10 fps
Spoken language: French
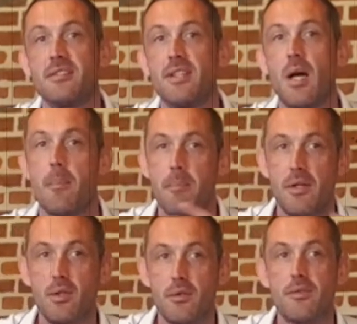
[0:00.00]
c'est-à-dire pas
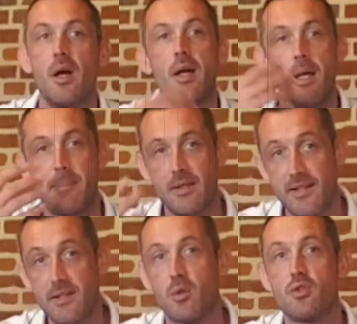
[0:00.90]
d'œufs et pas de
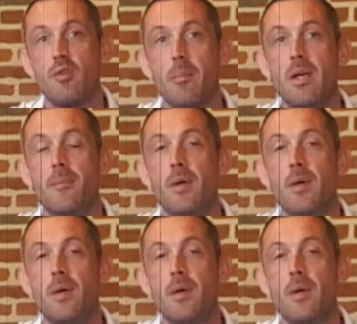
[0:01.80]
lait transformé,